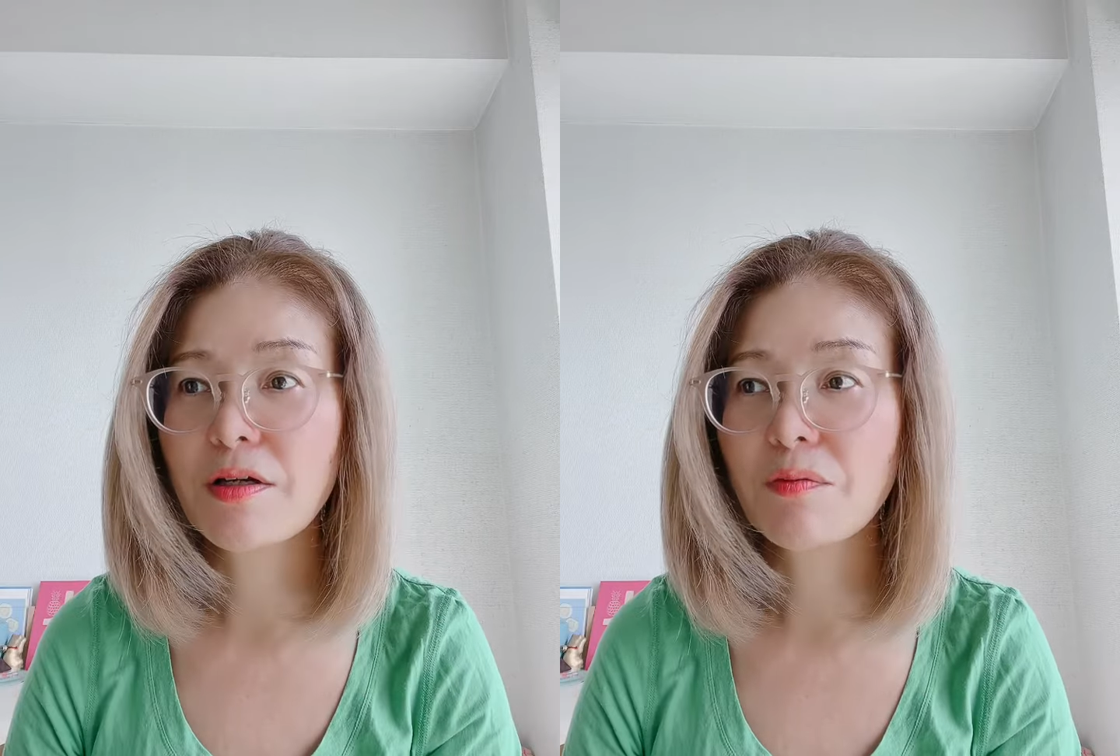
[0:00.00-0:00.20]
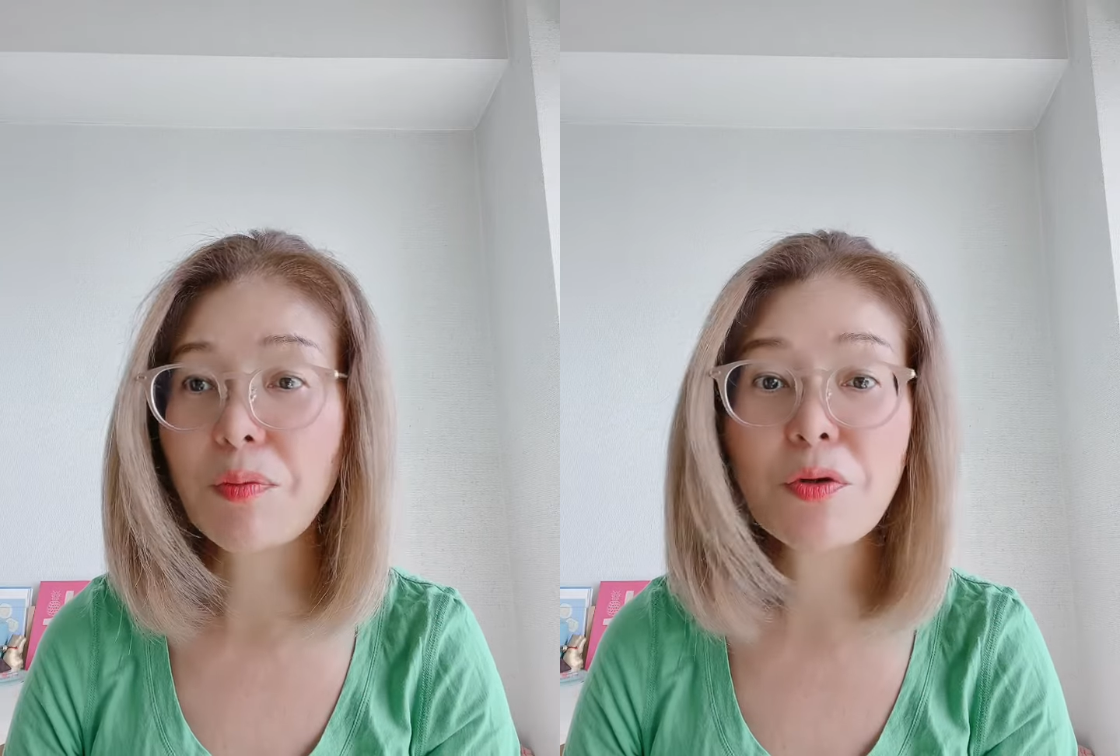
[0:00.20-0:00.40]

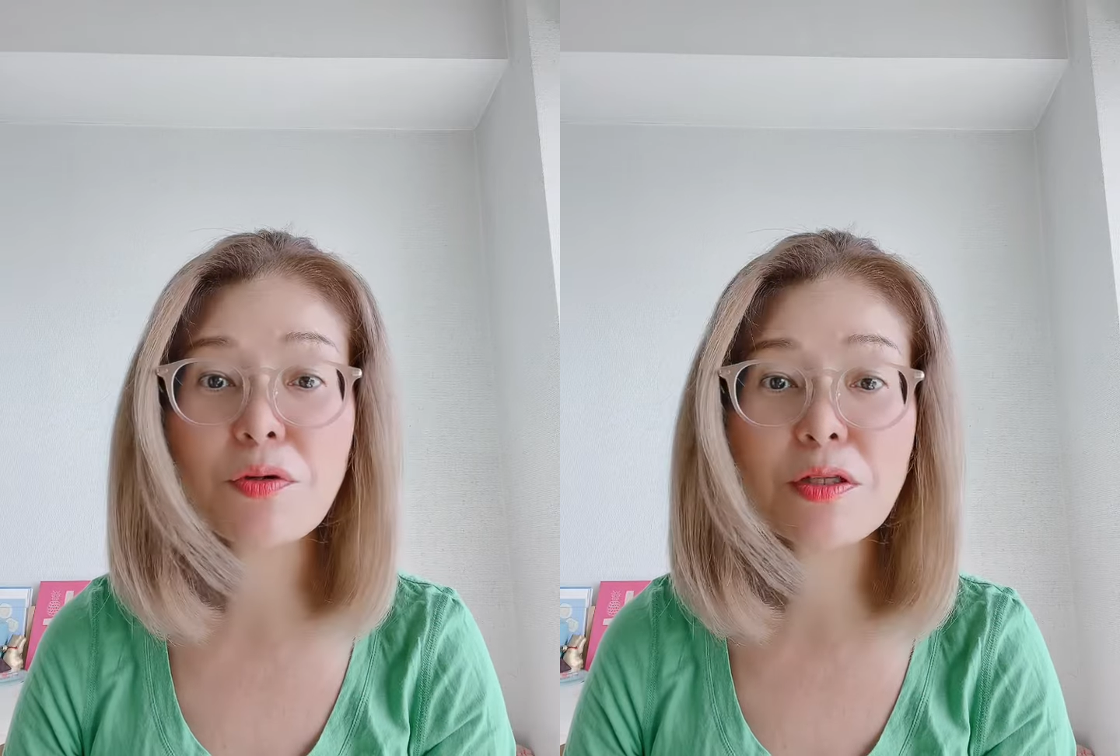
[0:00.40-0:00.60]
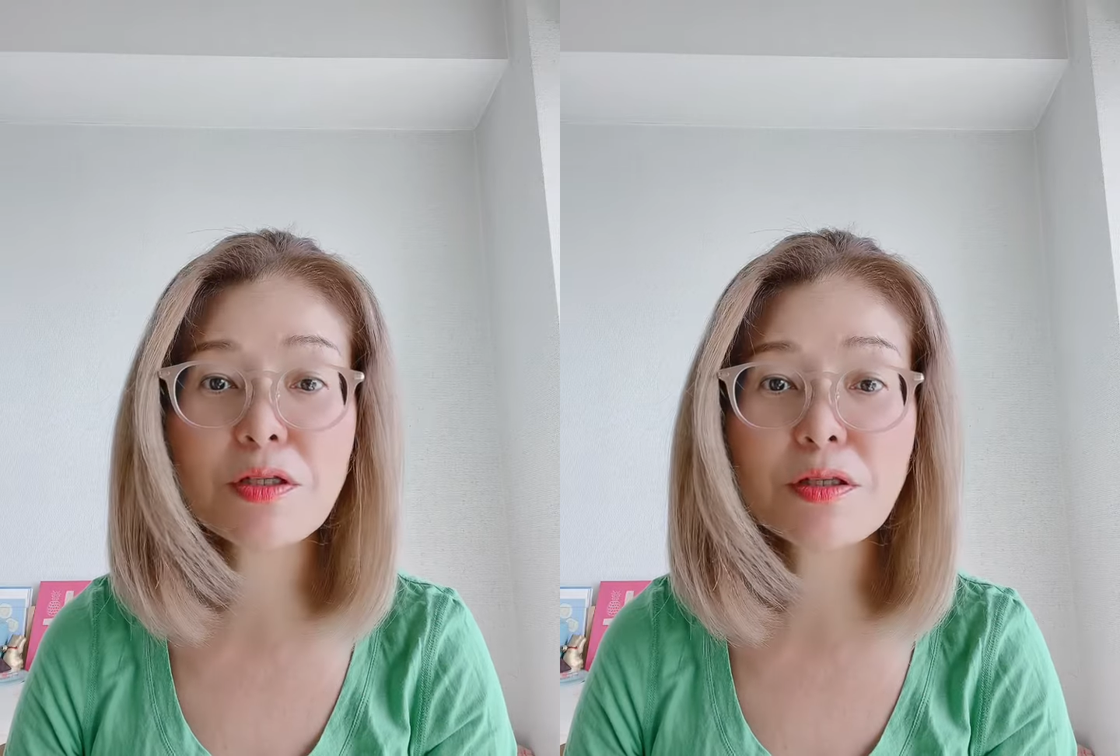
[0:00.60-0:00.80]
まあ、病
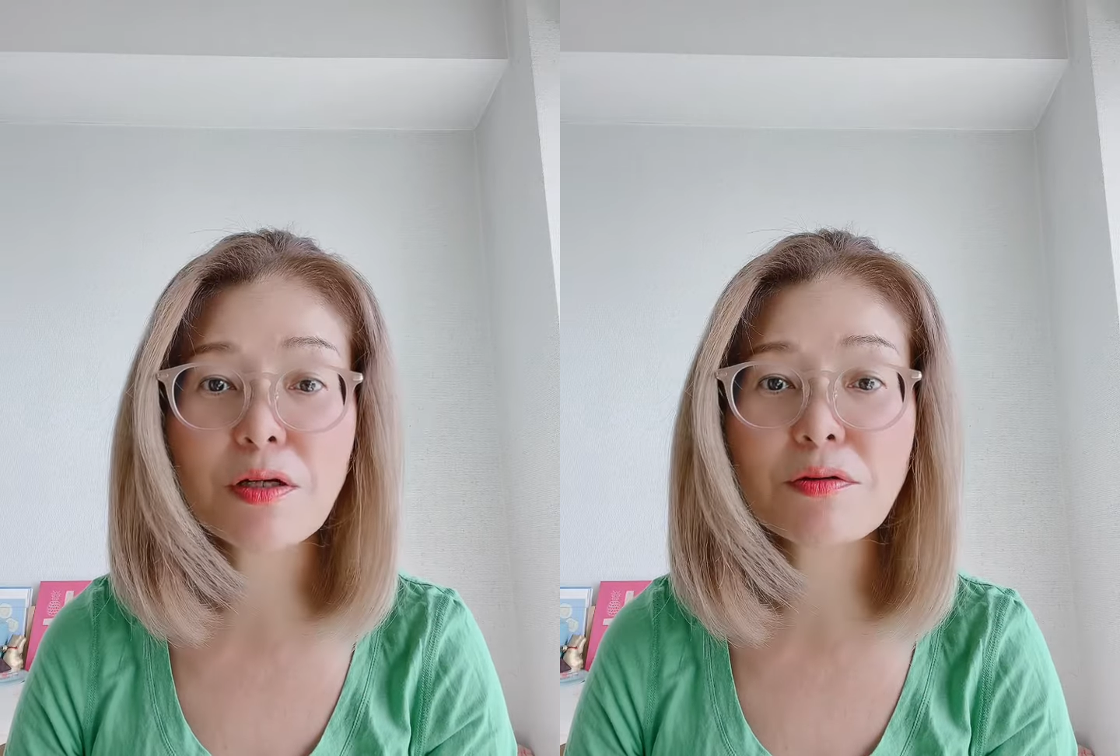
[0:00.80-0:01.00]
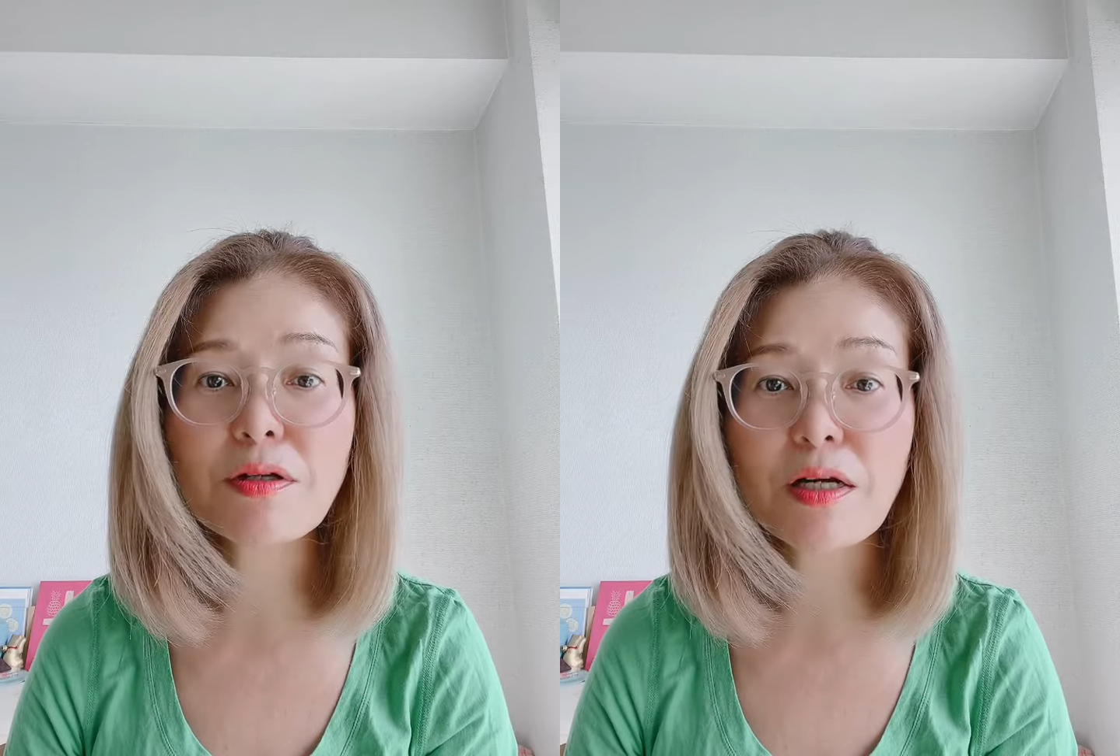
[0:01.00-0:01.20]
院に行った
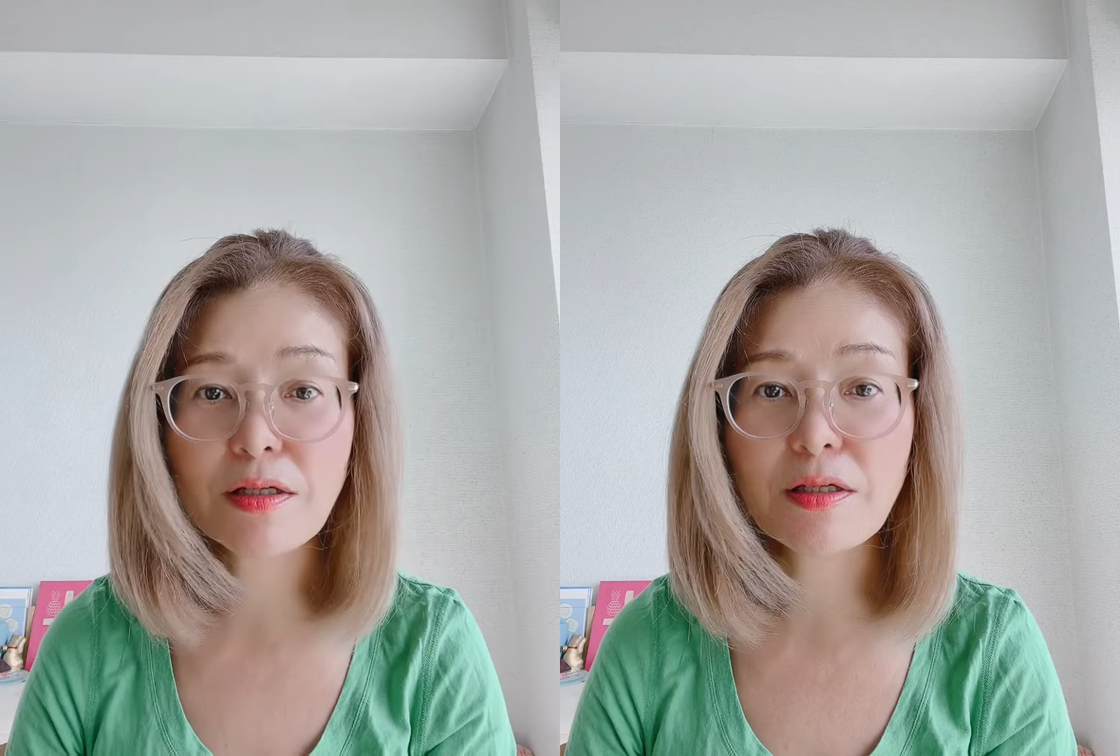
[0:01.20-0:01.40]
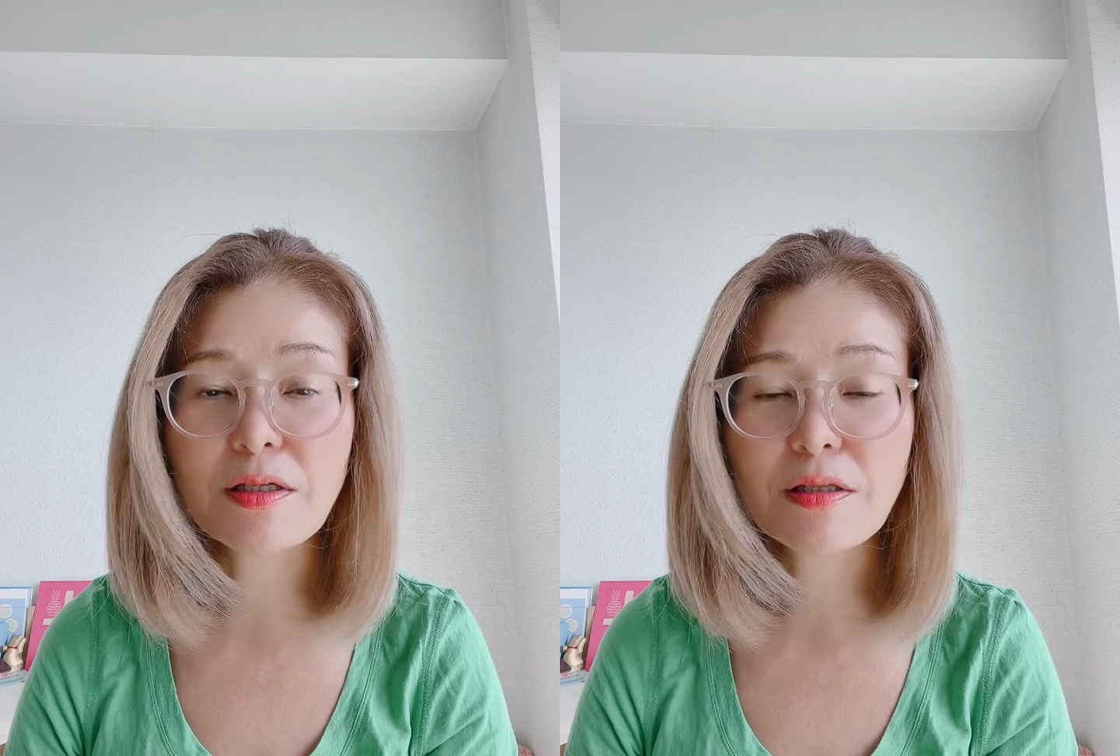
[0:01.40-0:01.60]
くら
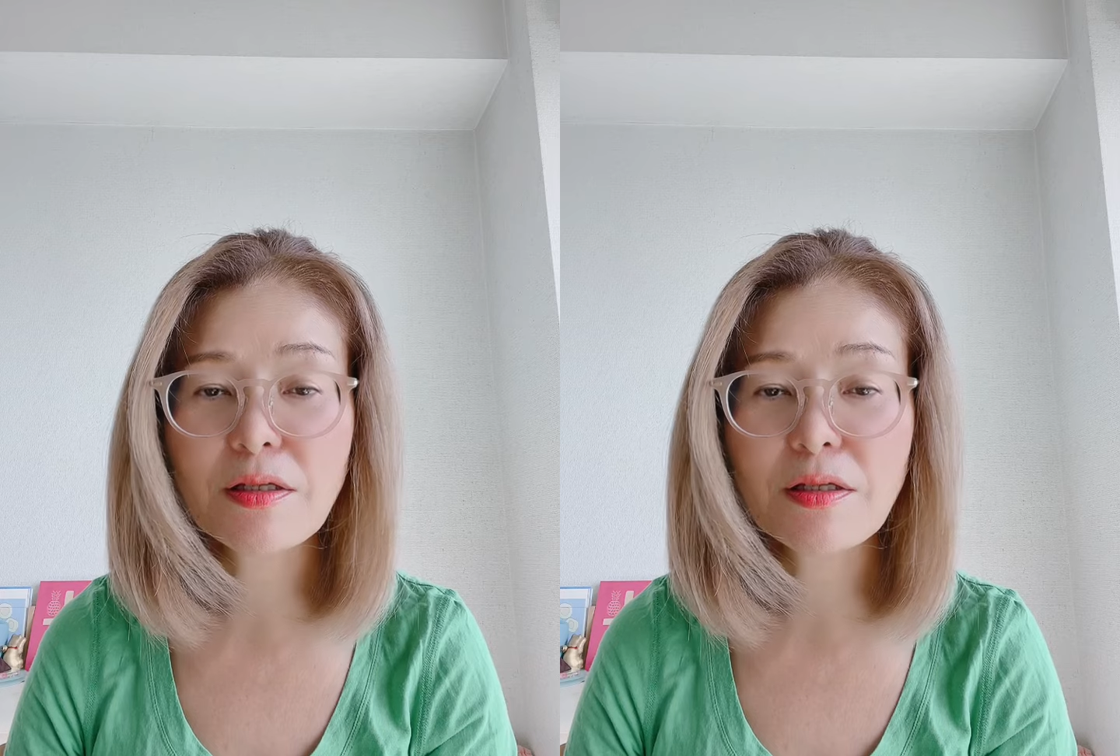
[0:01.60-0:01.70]
い